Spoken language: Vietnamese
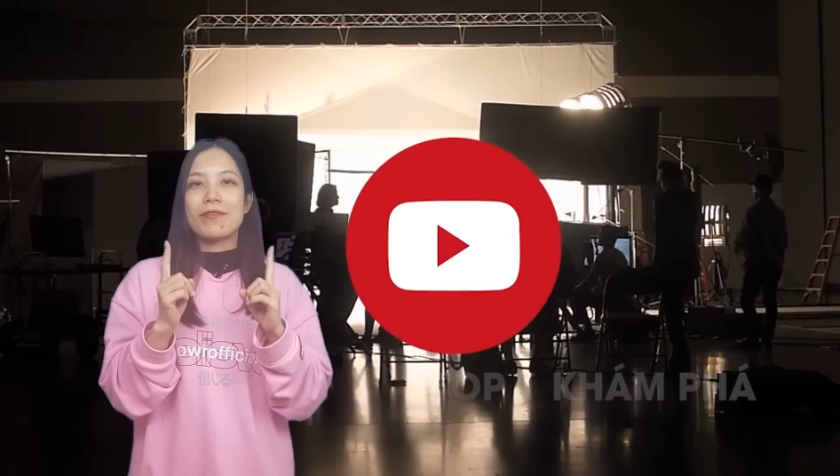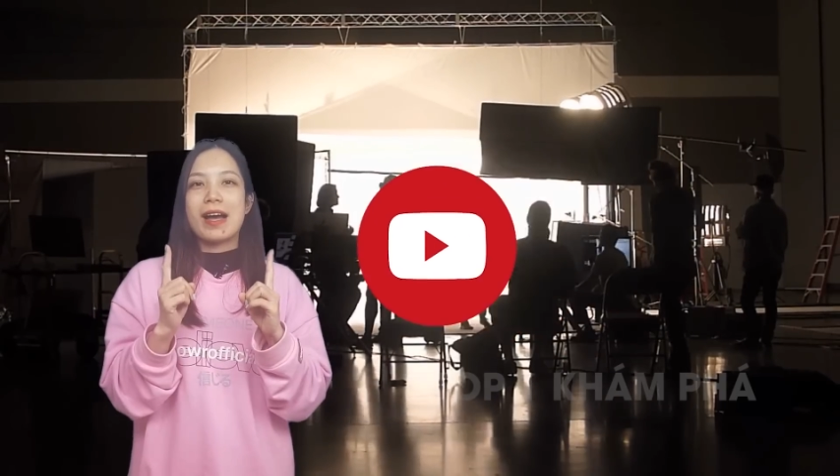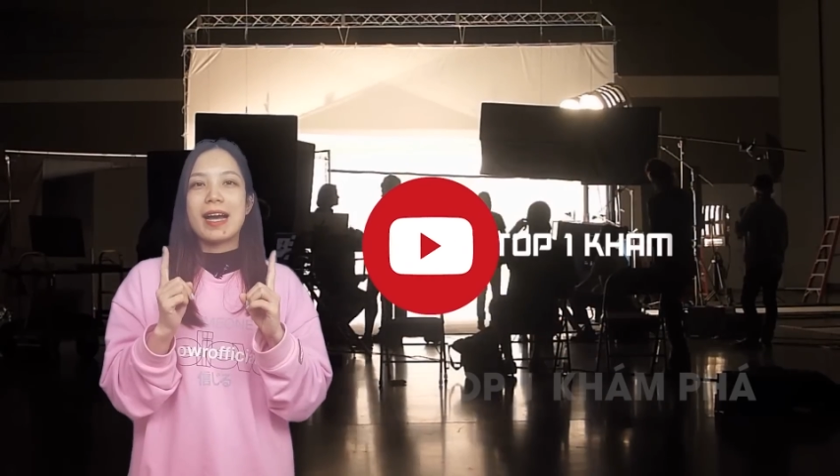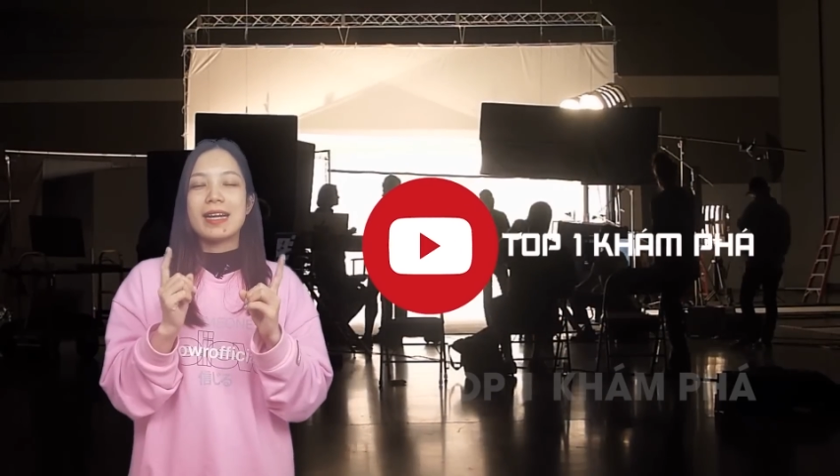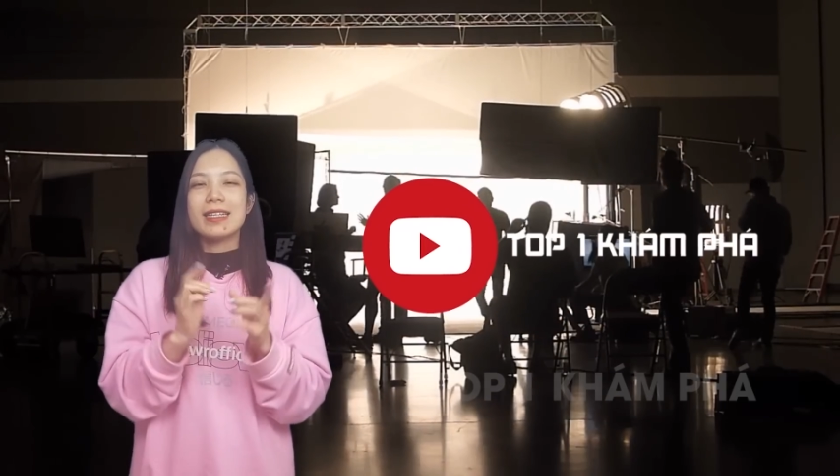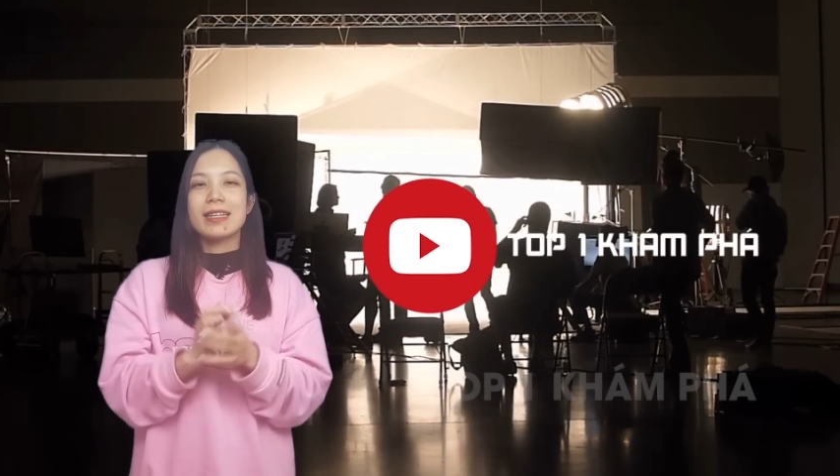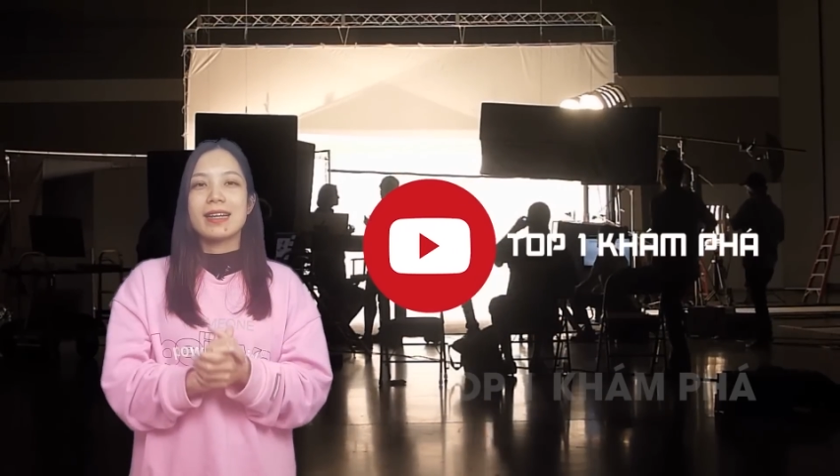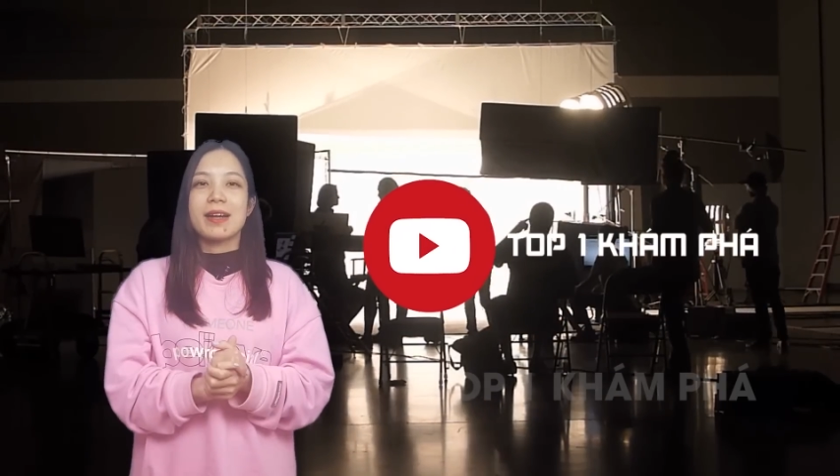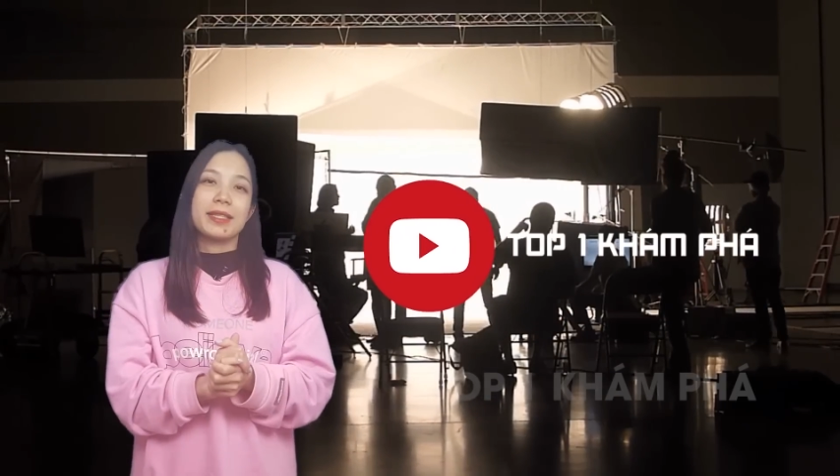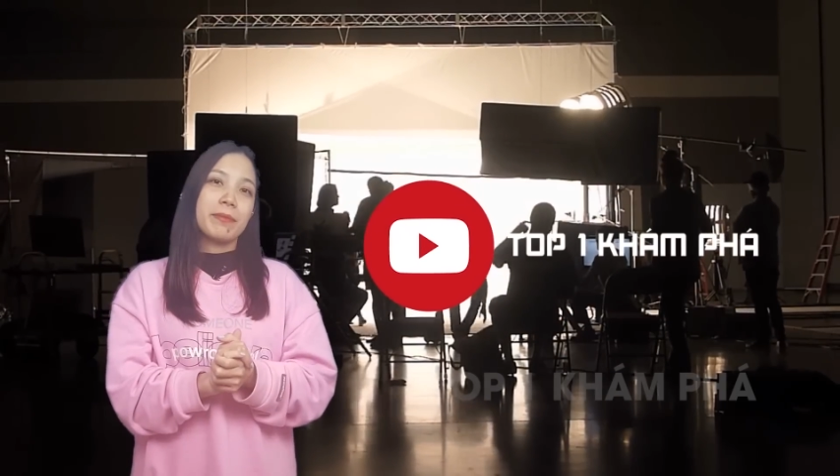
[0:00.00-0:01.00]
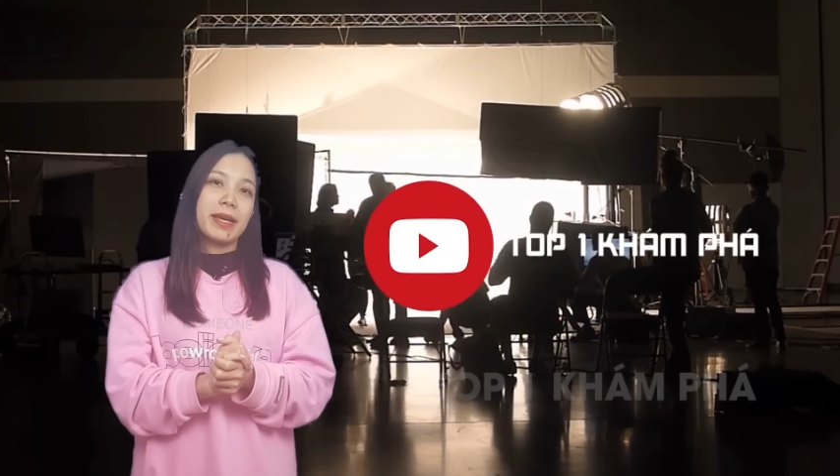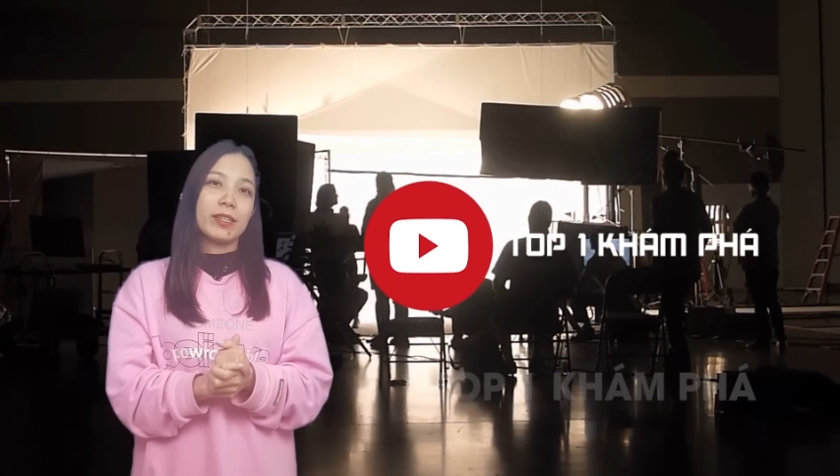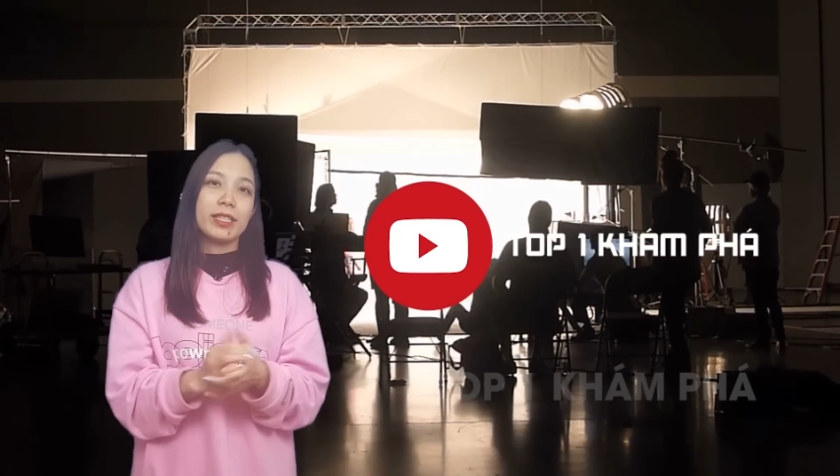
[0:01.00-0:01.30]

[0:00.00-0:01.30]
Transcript: Khám Phá Các bạn thân mến,